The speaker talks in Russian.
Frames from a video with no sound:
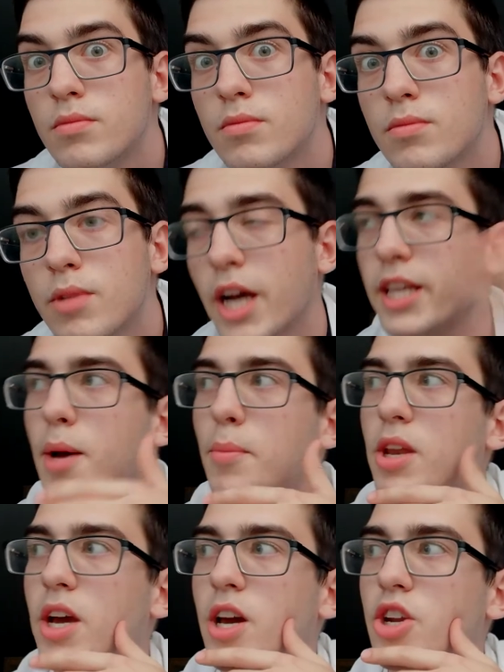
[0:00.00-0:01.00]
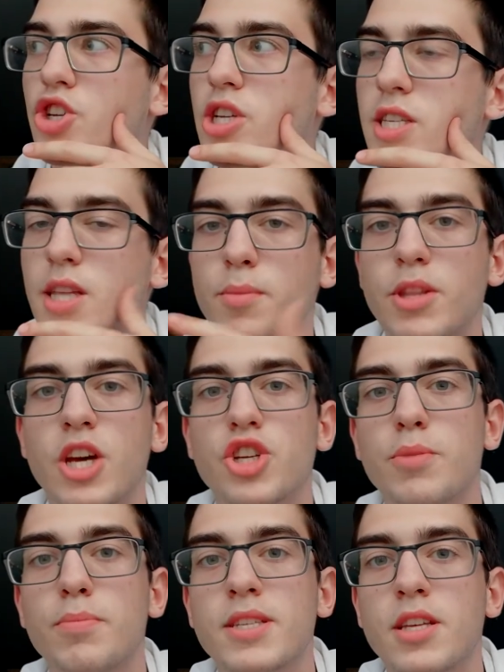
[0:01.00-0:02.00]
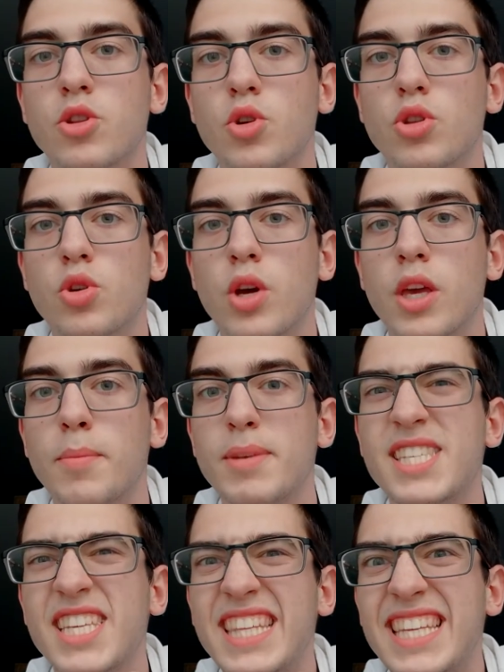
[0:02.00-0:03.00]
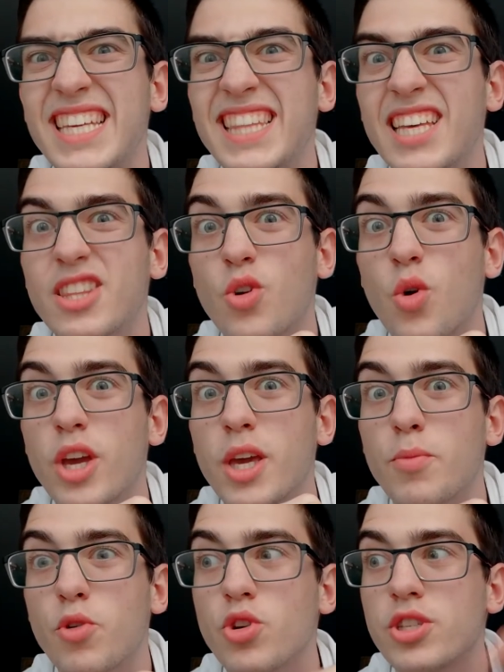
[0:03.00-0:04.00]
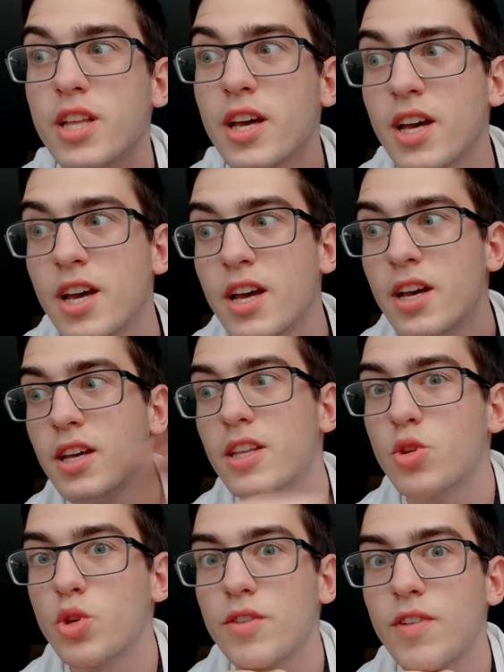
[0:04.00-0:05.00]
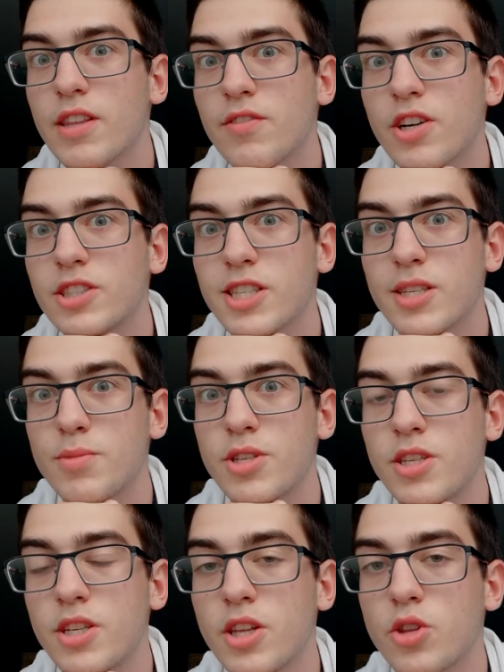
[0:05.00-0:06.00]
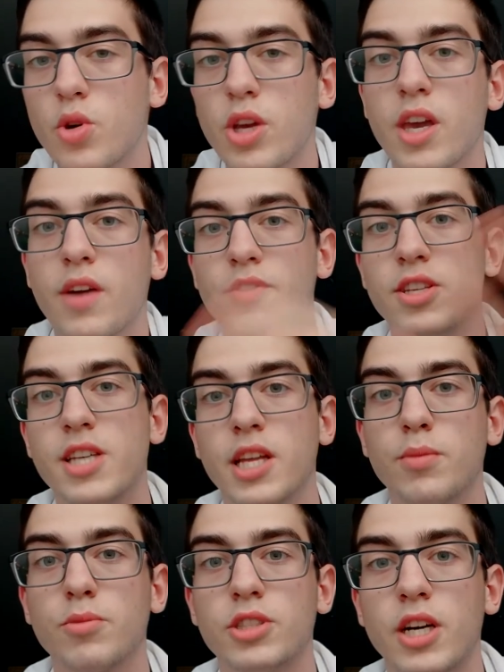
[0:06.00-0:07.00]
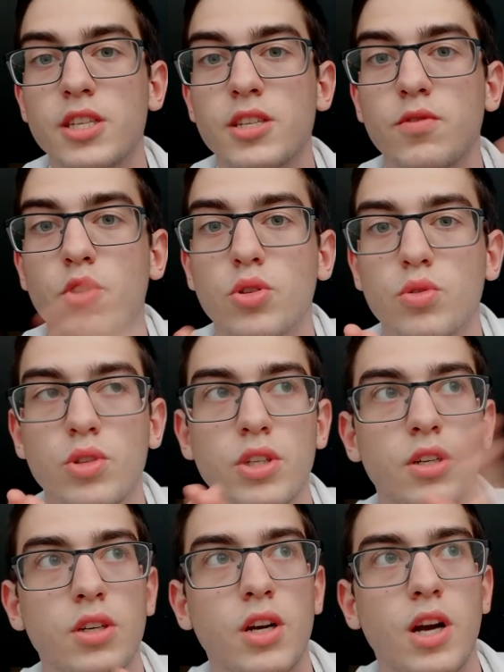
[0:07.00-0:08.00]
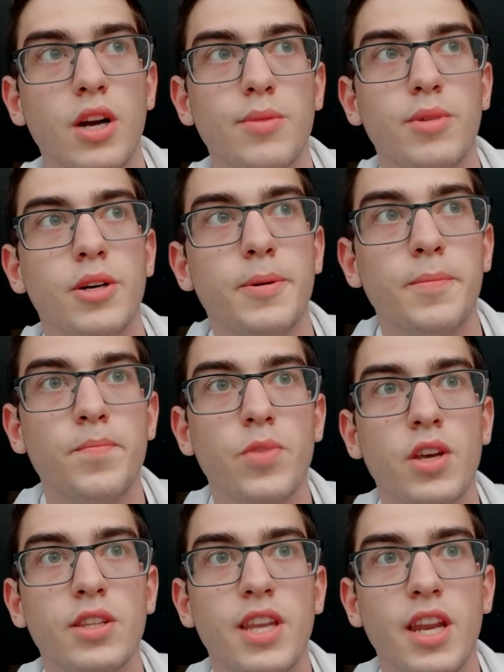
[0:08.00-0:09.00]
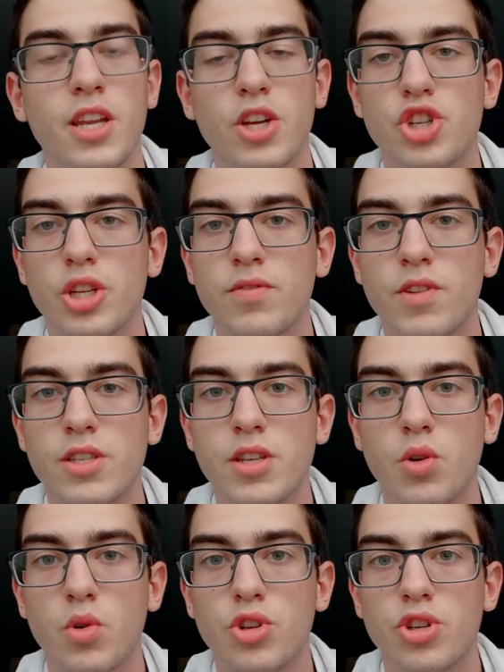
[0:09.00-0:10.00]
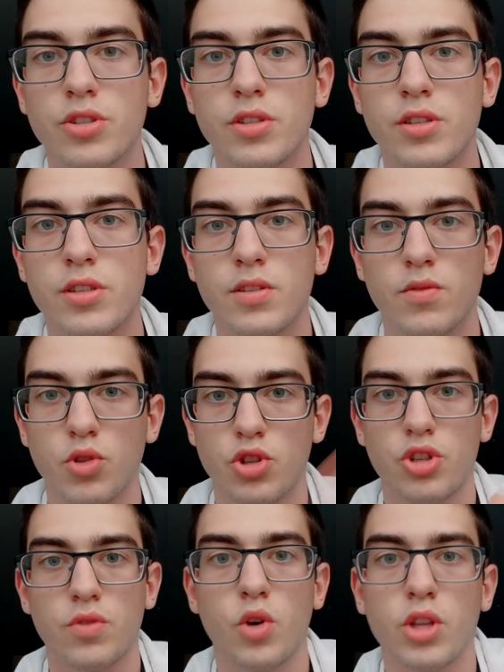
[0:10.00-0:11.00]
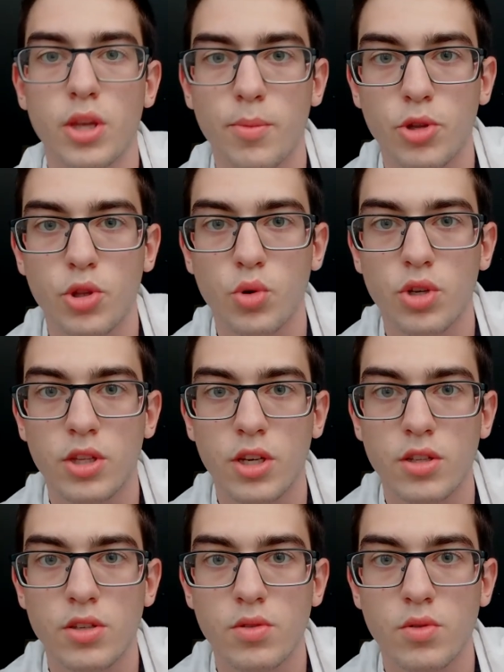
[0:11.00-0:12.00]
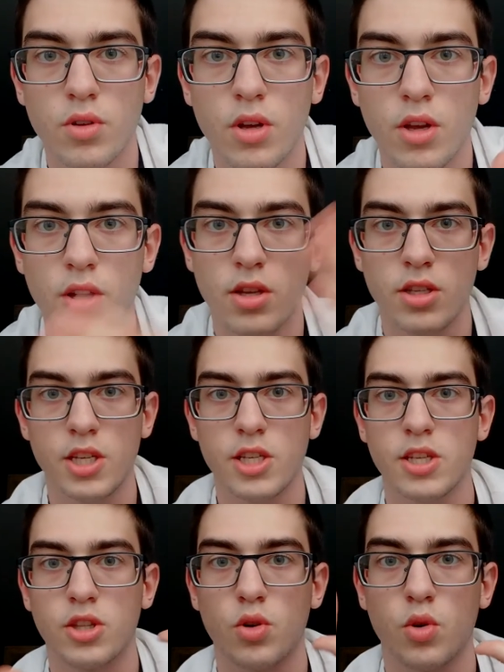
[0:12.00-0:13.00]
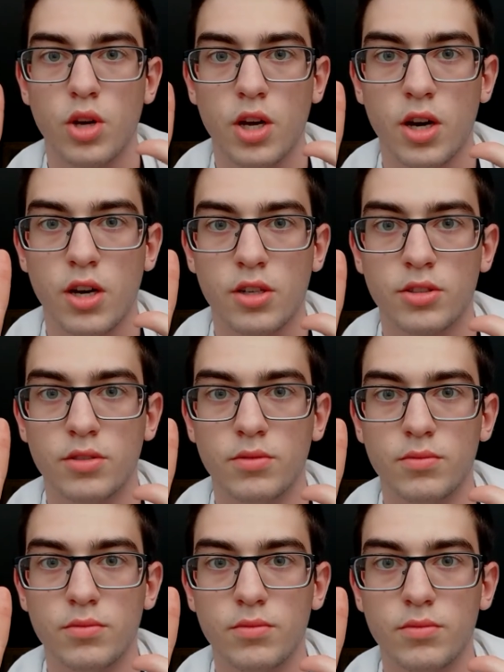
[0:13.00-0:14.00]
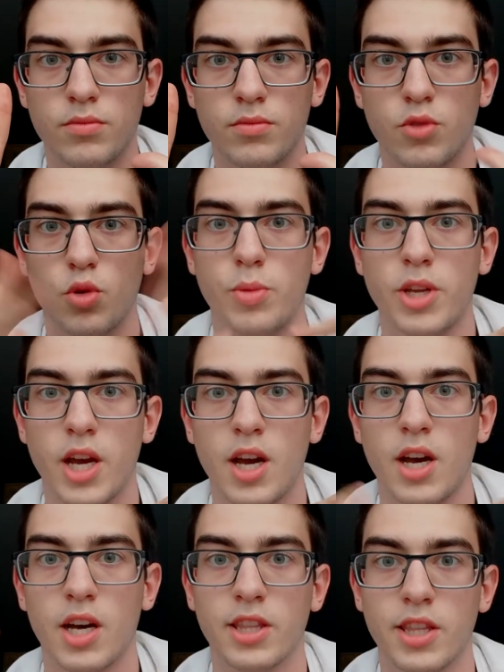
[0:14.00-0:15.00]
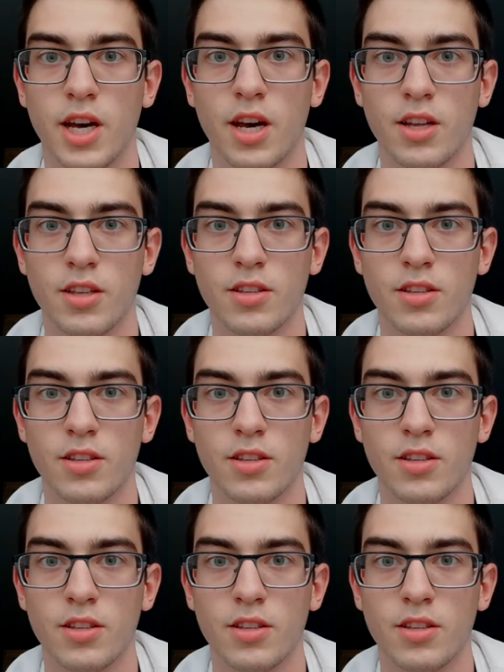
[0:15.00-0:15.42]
Хотя были хорошистами даже без одной тройки, без единой тройки просто до 9 класса без единой тройки, а в 10 классе вот у них как бы Третья четверть закончилась, вот, четвертая подходит к концу, 10 троек, Карл. У меня одна.